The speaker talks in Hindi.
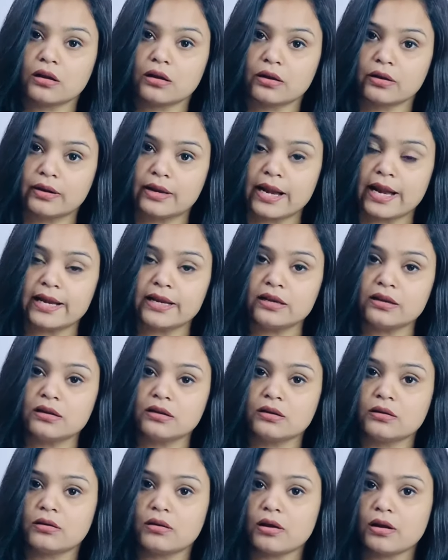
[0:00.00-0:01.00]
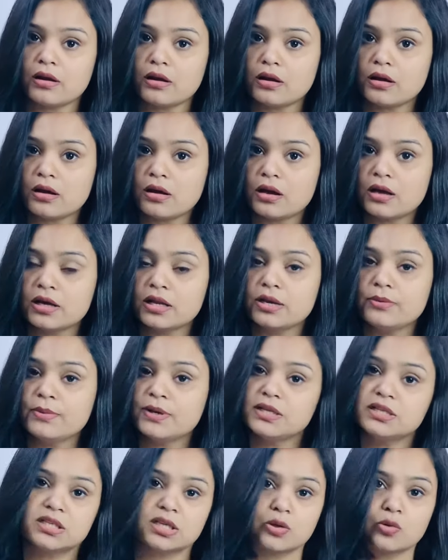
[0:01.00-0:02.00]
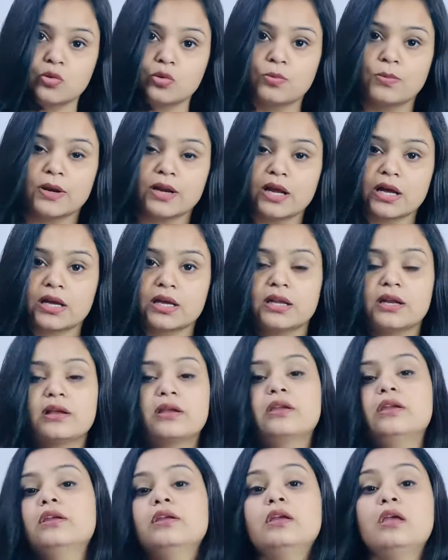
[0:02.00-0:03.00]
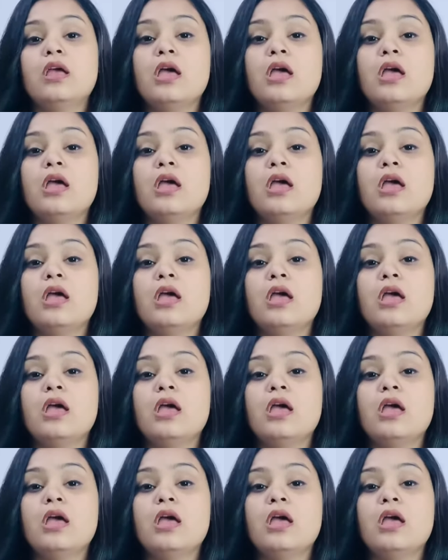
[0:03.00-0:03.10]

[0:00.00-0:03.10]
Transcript: रेंट अग्रीमेंट ज़रूर बना के रखें